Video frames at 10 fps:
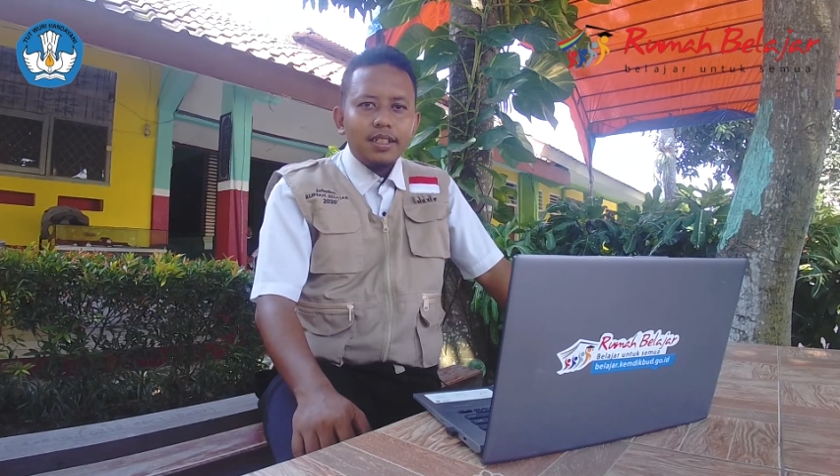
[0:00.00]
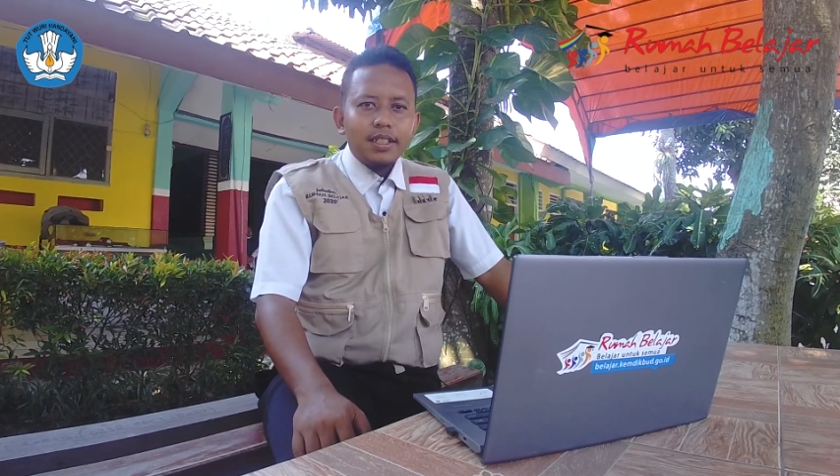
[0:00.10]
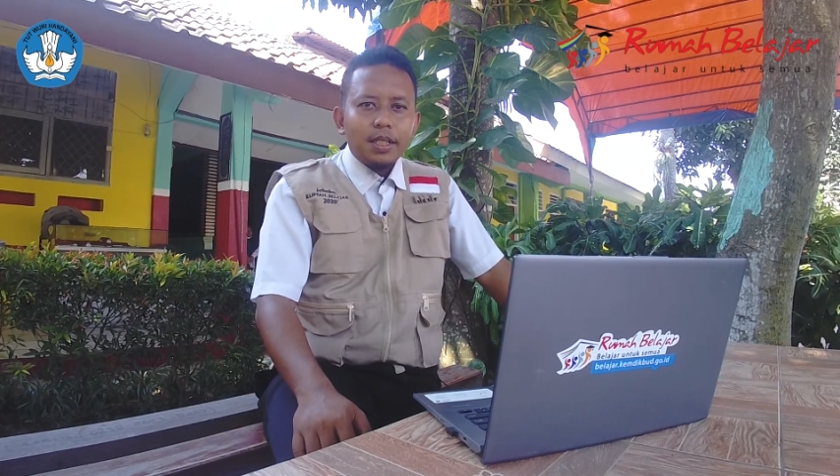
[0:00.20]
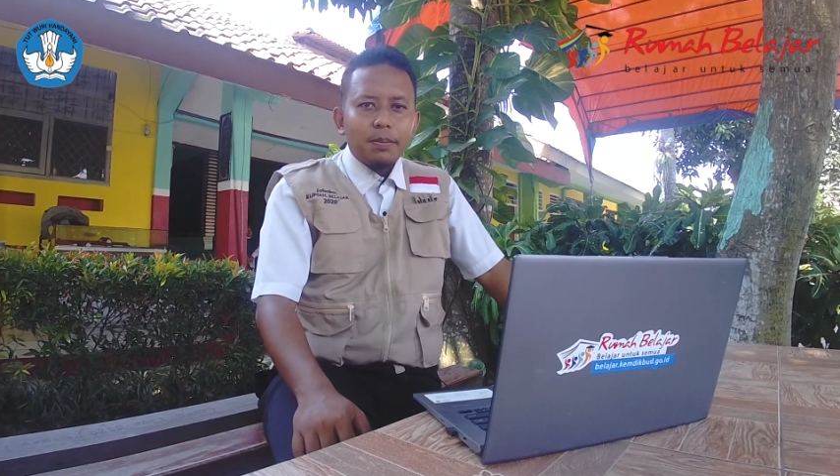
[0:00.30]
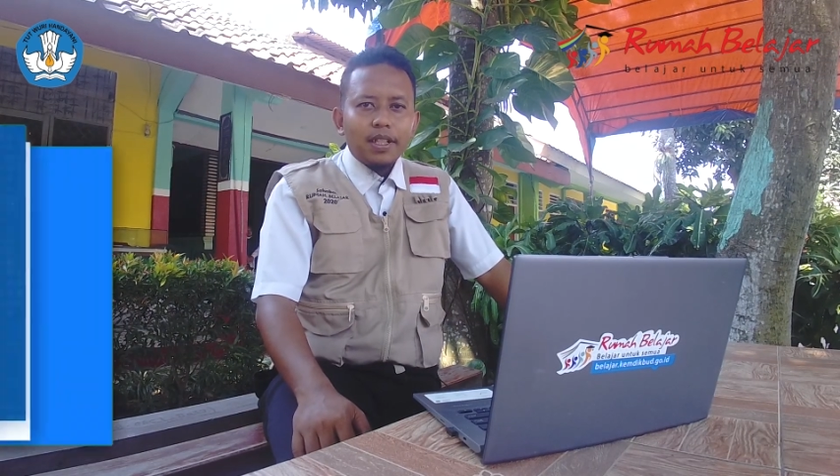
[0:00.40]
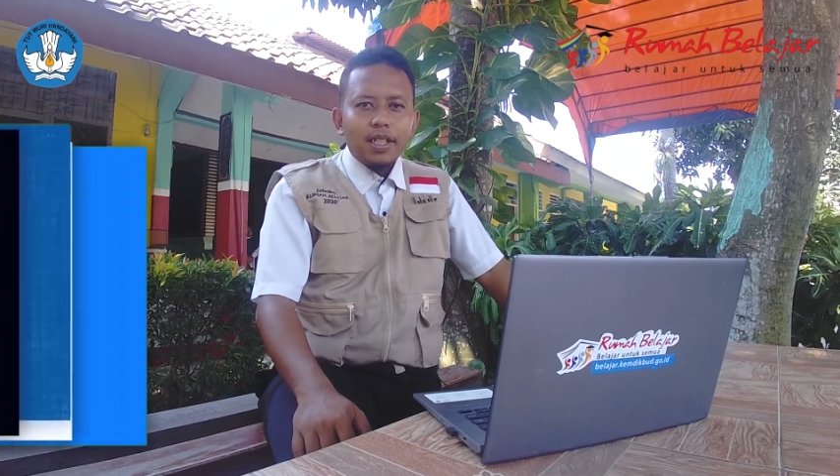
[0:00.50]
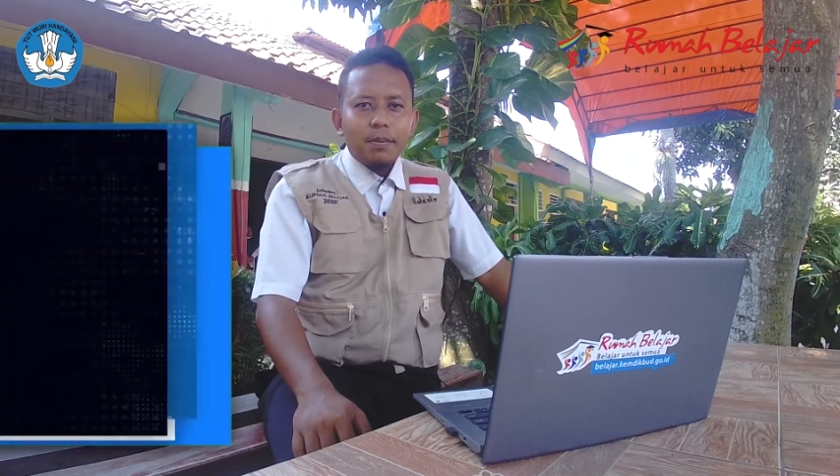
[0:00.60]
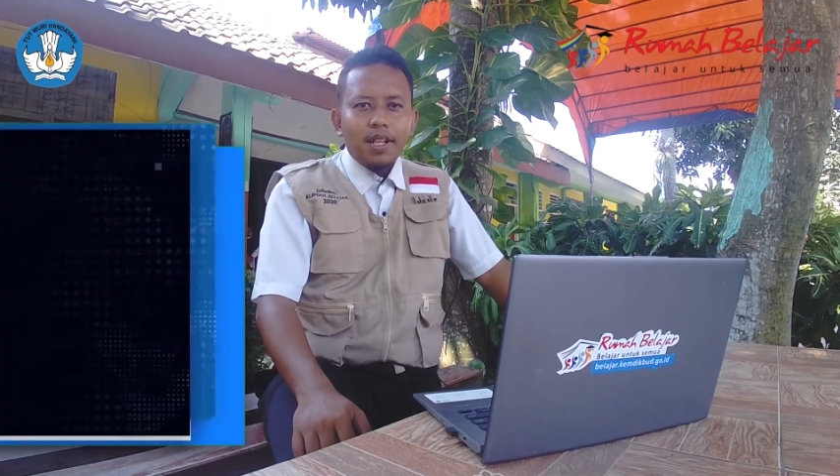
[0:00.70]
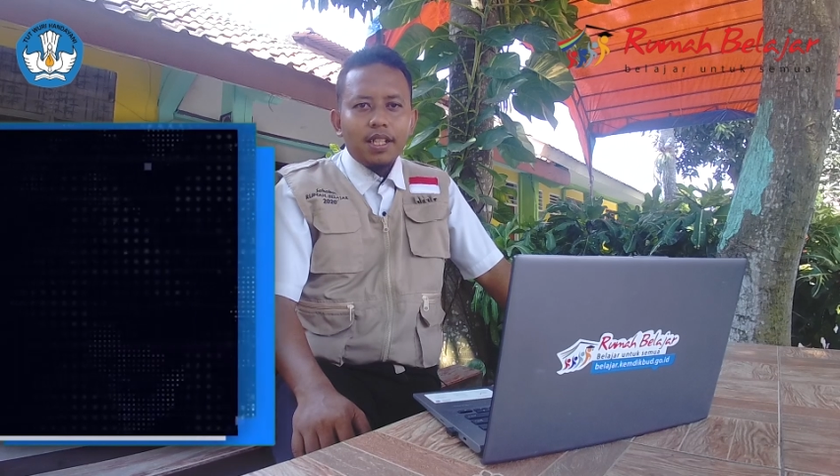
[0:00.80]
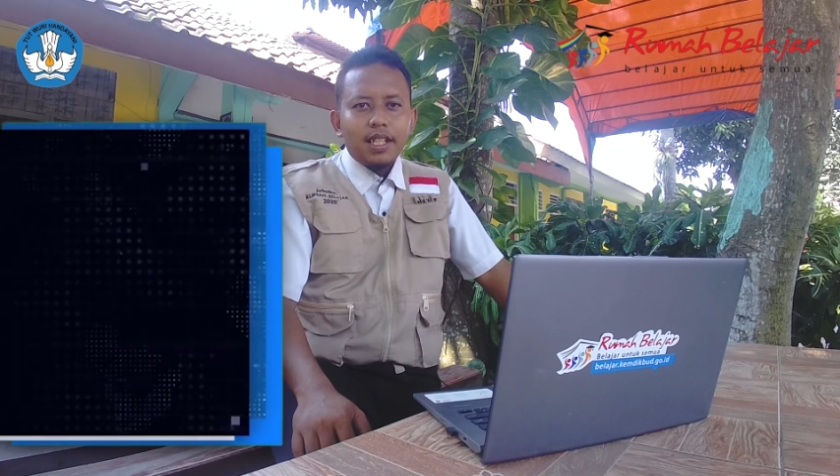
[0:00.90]
tepatnya
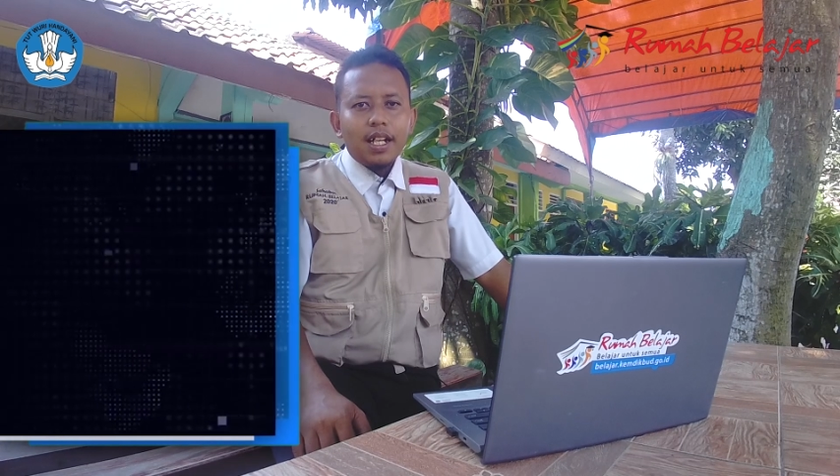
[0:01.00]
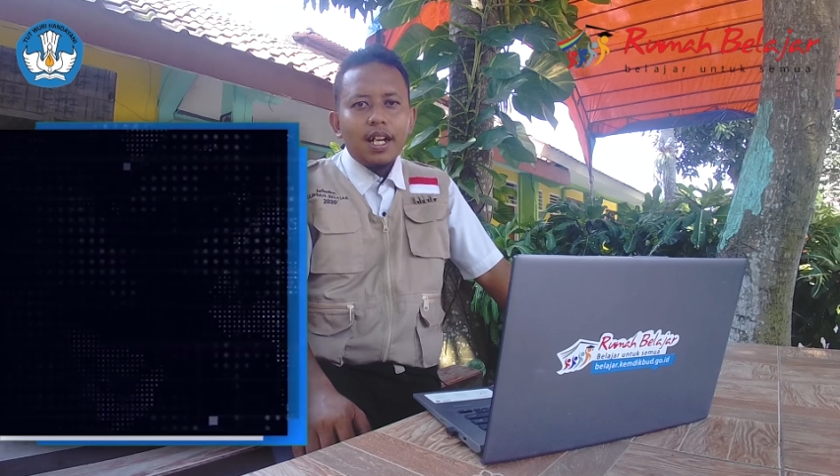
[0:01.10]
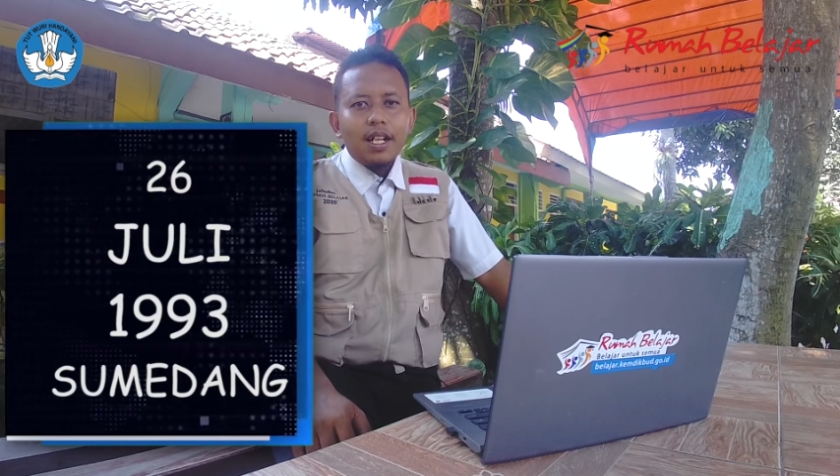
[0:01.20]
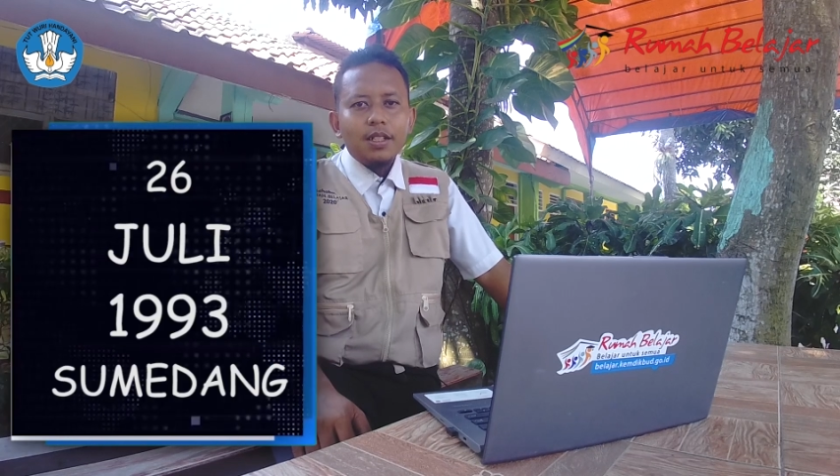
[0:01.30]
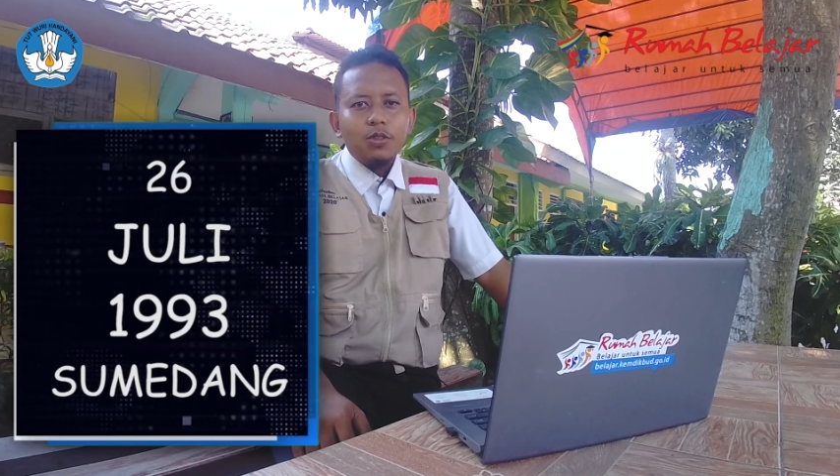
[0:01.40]
pada tanggal